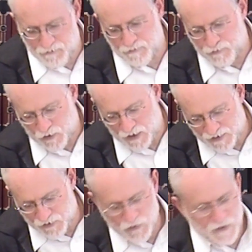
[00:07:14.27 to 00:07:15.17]
porque las
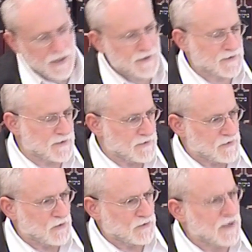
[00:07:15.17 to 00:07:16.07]
cosas
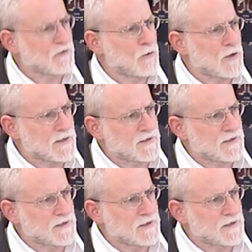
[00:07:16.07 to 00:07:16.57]
son tan duras